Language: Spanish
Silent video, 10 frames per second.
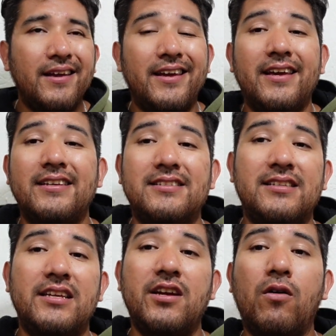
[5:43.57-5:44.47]

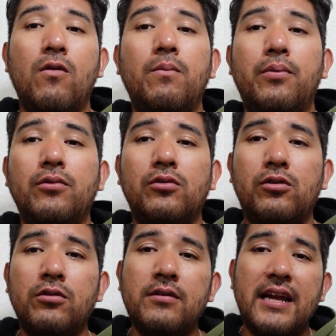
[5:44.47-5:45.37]
Este llegó un
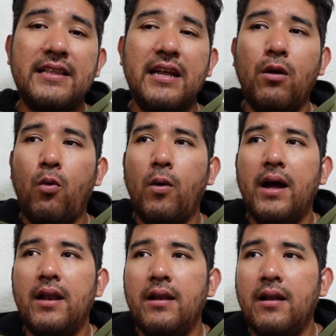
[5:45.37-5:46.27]
punto en el
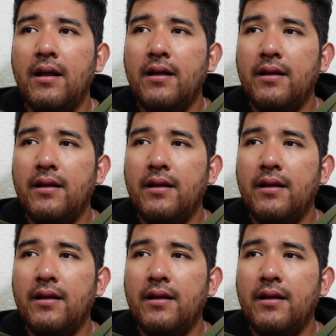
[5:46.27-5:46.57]
cual